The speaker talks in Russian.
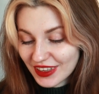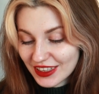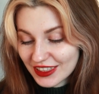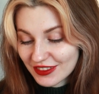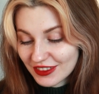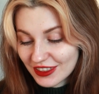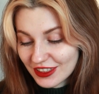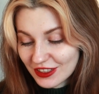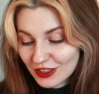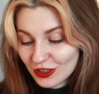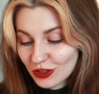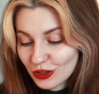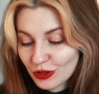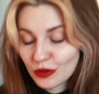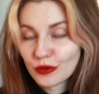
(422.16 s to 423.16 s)
Извините,
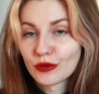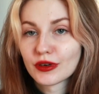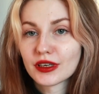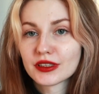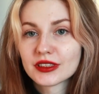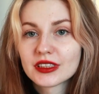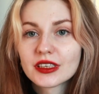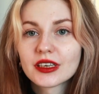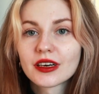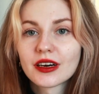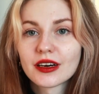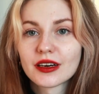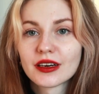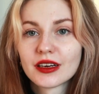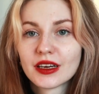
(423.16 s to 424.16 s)
что
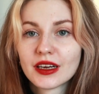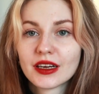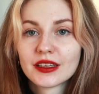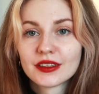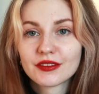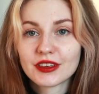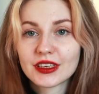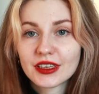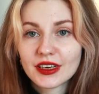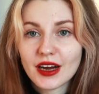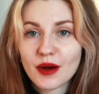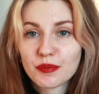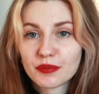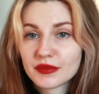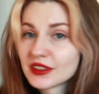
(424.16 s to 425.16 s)
картинка
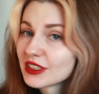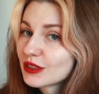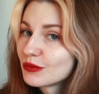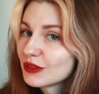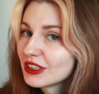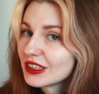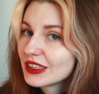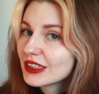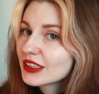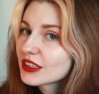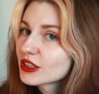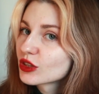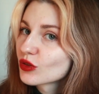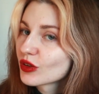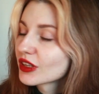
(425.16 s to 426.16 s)
наверняка
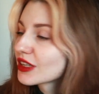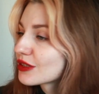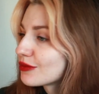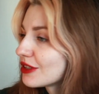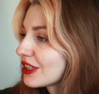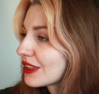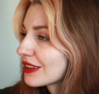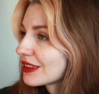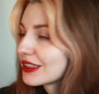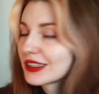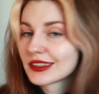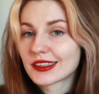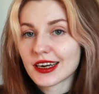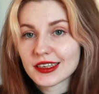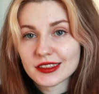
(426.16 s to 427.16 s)
изменилась, но она изменилась
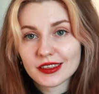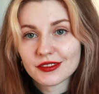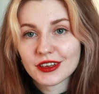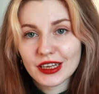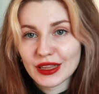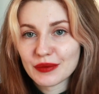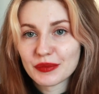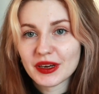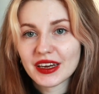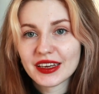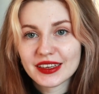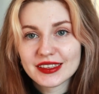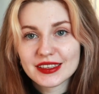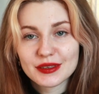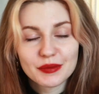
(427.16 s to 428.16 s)
10 раз, наверное, пока
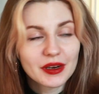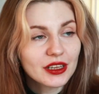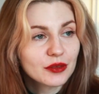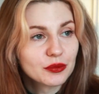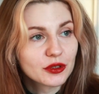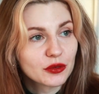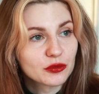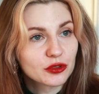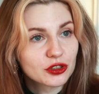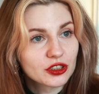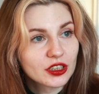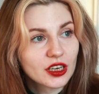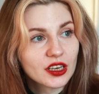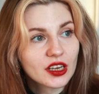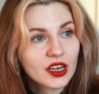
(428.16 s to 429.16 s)
я снимала, потому
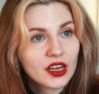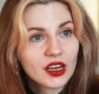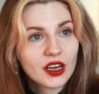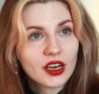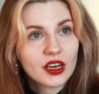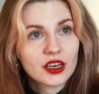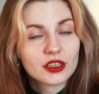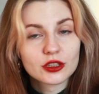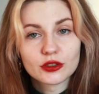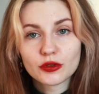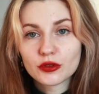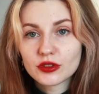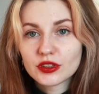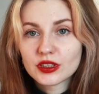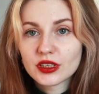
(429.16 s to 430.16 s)
что
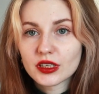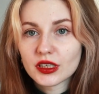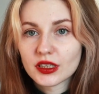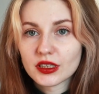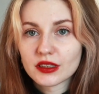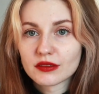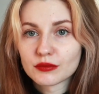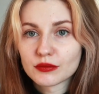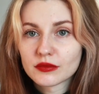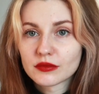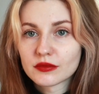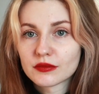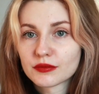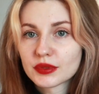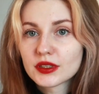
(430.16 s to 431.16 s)
солнце
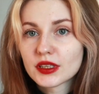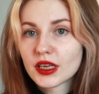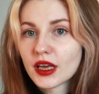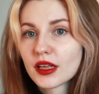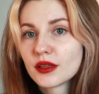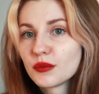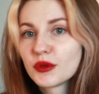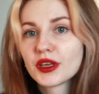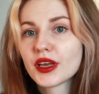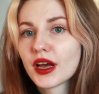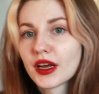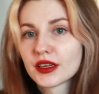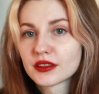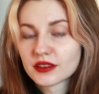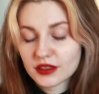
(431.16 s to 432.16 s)
постоянно
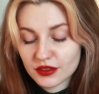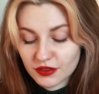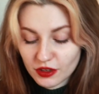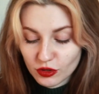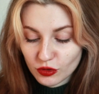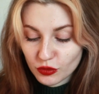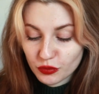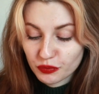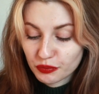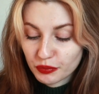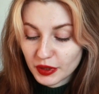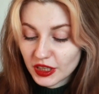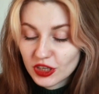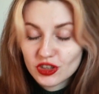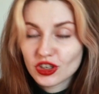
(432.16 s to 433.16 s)
меняет свое
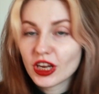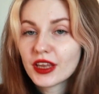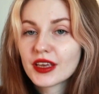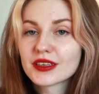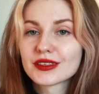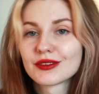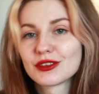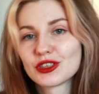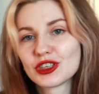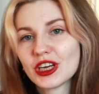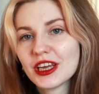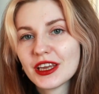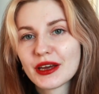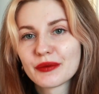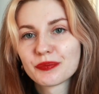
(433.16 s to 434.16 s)
положение,
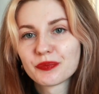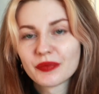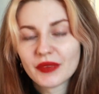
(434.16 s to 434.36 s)
освещение.